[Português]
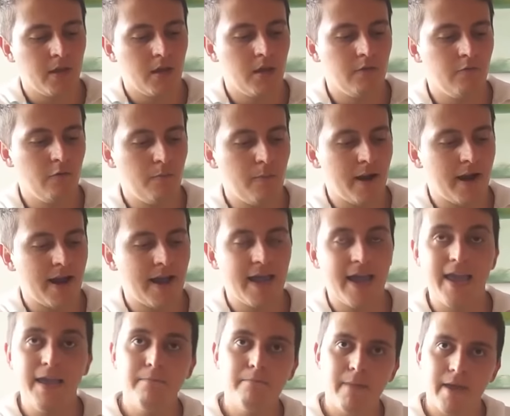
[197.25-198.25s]
eu vou pagar
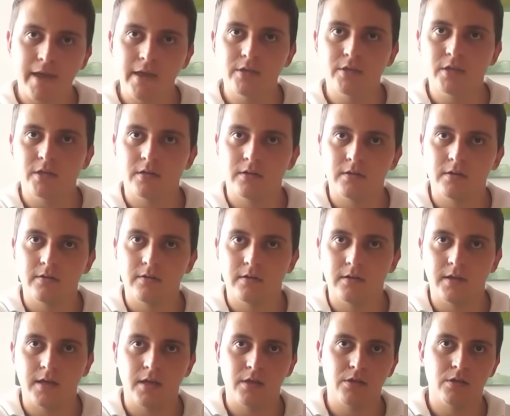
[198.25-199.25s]
em média,
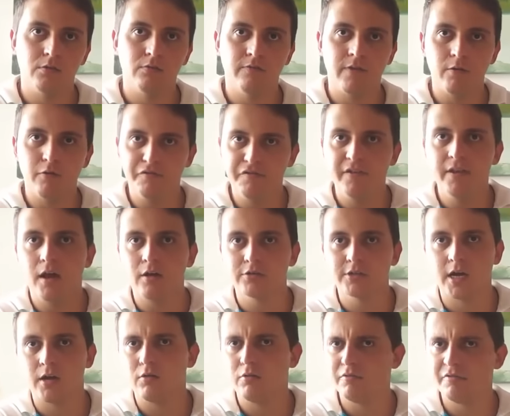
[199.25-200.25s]
assim, no valor final
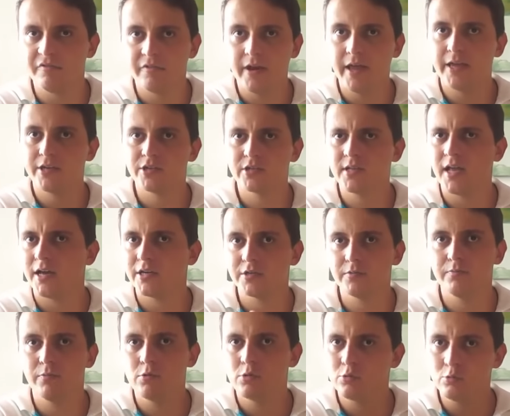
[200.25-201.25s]
já, com frete, taxa,
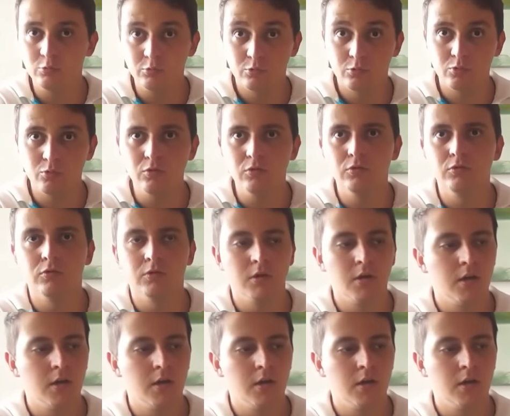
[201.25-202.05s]
imposto, com tudo.